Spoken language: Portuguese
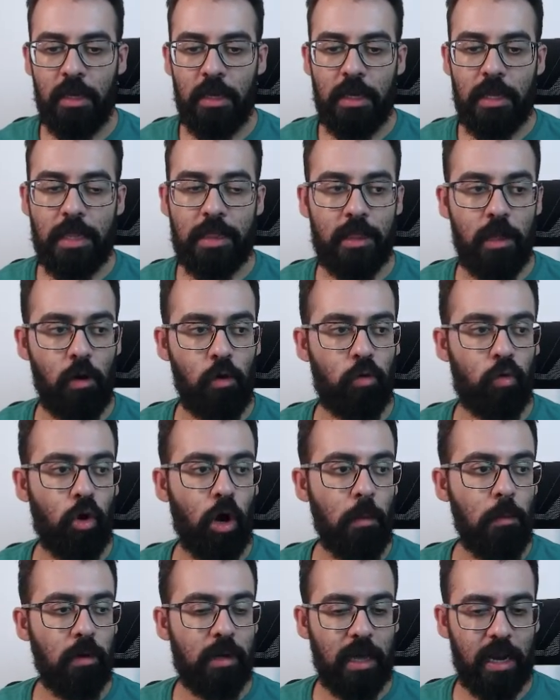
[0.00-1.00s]
Então,
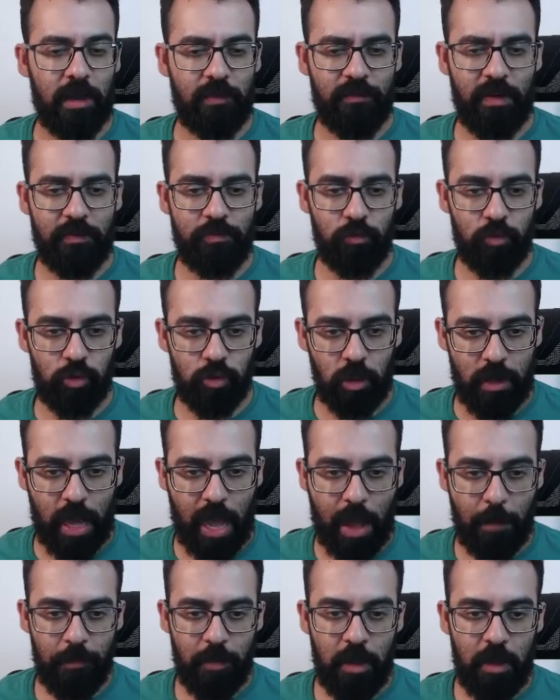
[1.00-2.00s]
como que ela vai
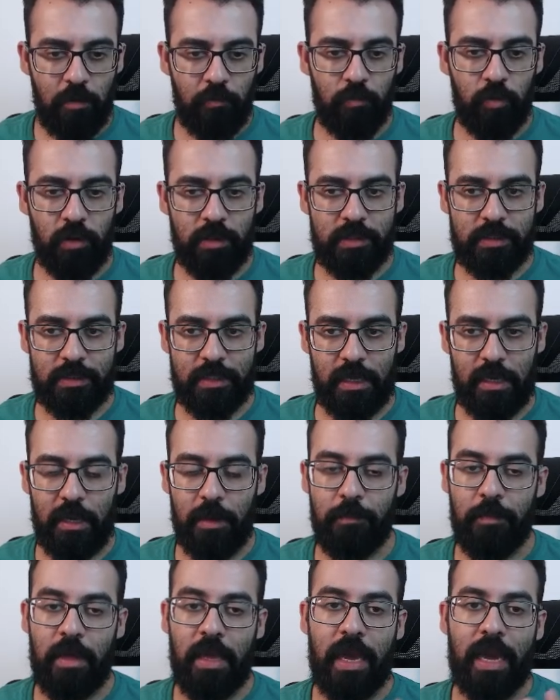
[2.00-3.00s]
funcionar?
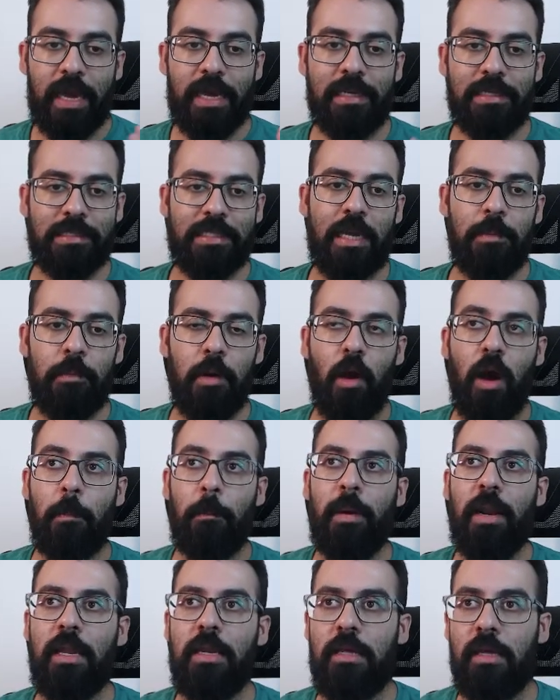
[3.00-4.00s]
Você recebeu a
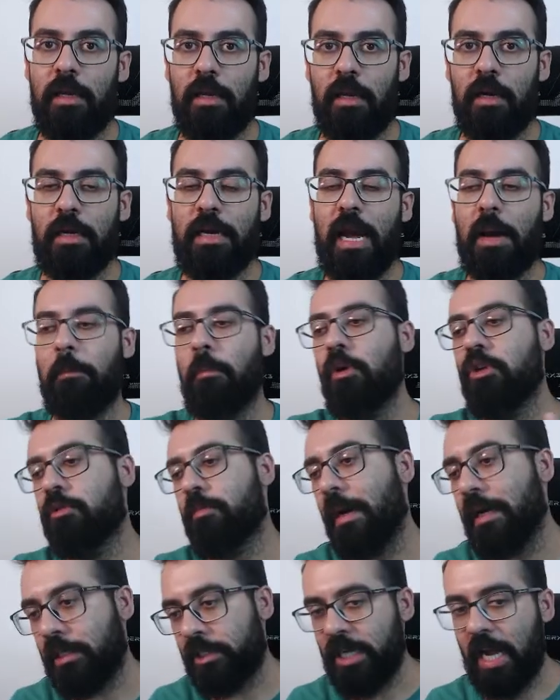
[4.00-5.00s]
planilha, acabou de
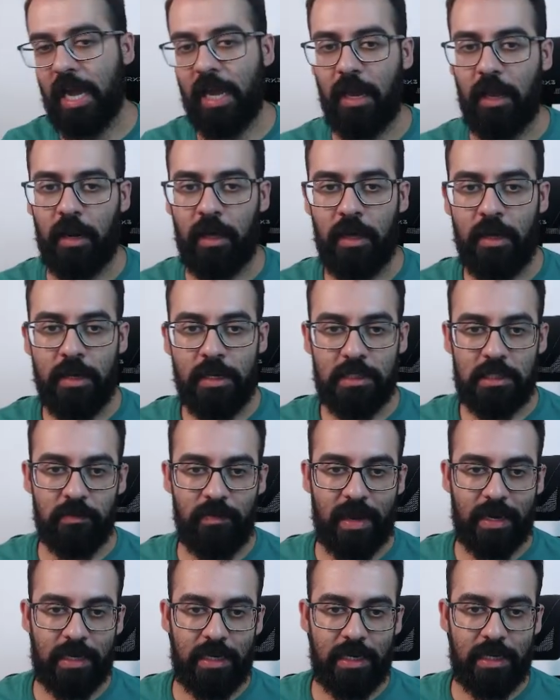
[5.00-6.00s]
baixar ela. Você
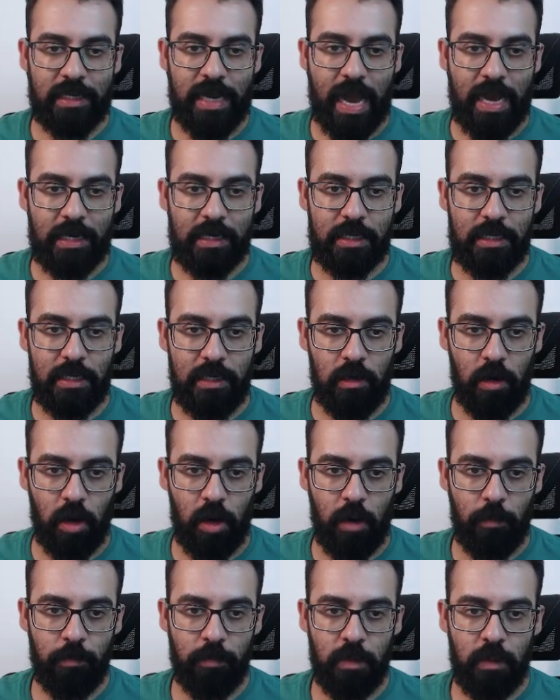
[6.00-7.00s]
vai clicar aqui, ó.